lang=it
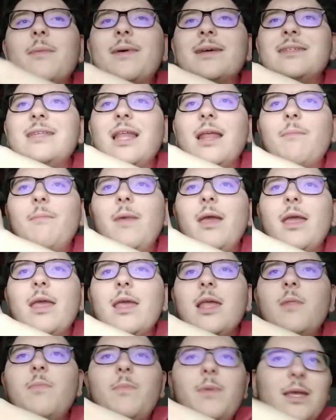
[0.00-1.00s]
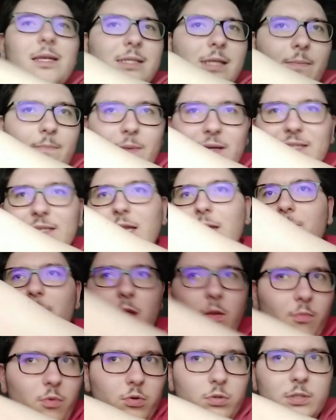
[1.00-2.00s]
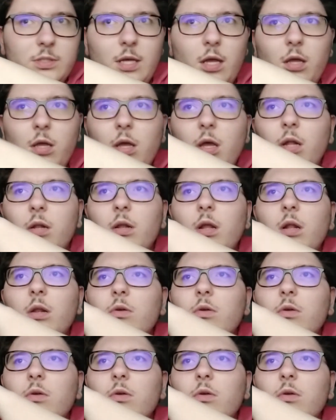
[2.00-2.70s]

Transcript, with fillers: passerebbe il Pisa e passerebbe il Monza al, al